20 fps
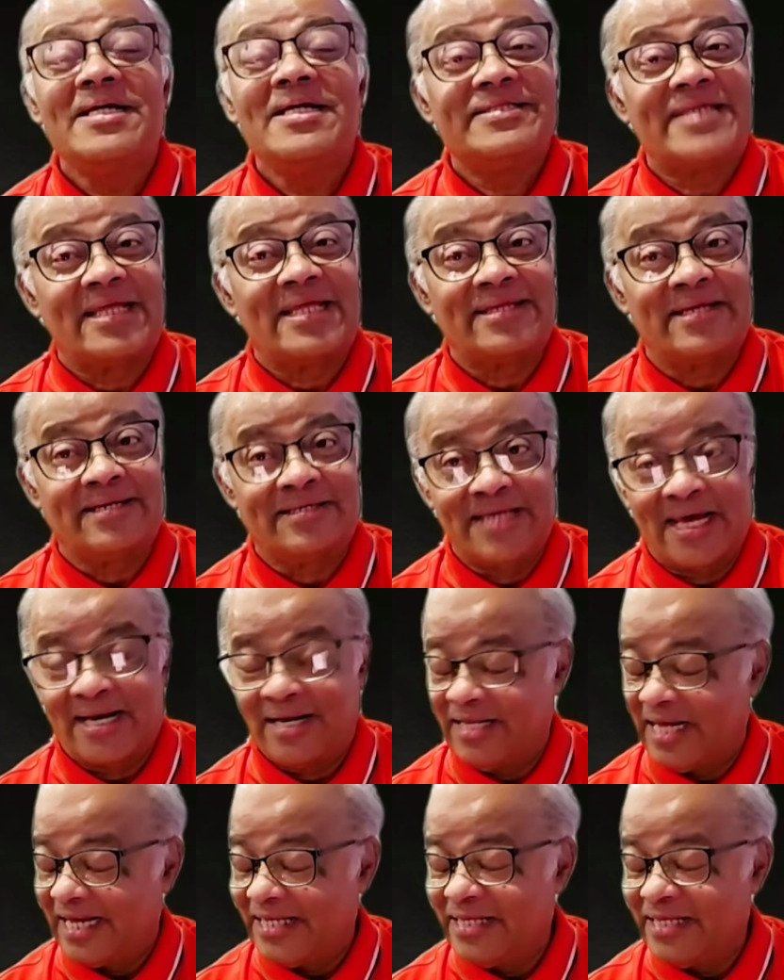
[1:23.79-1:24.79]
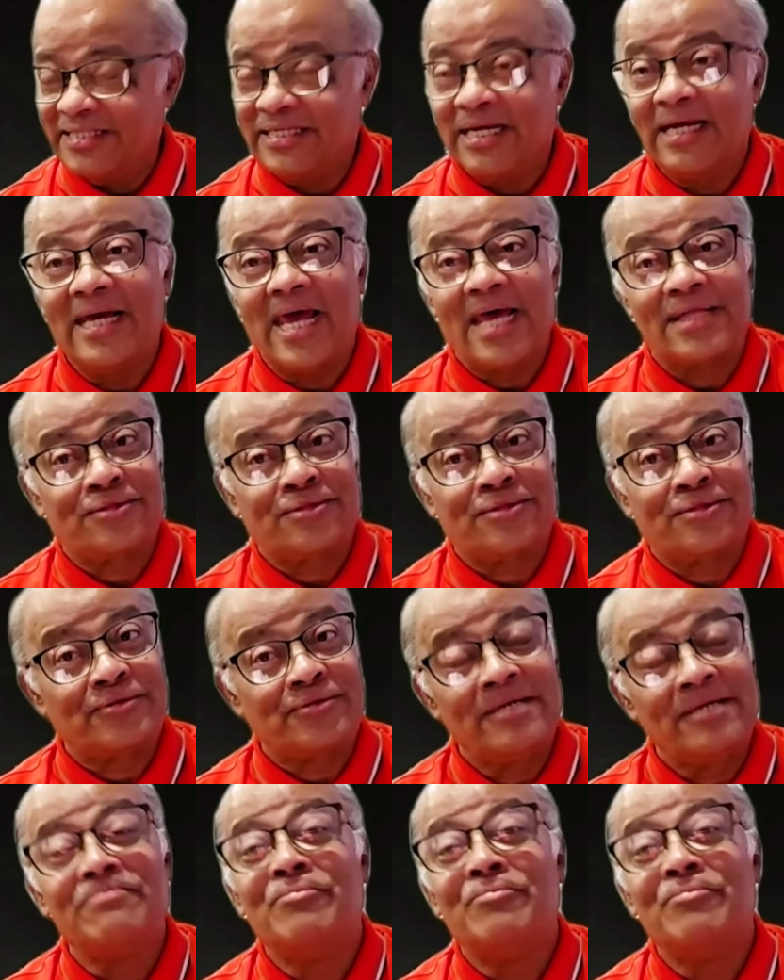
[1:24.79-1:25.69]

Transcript: তাদের যারা এই দেশে এতদিন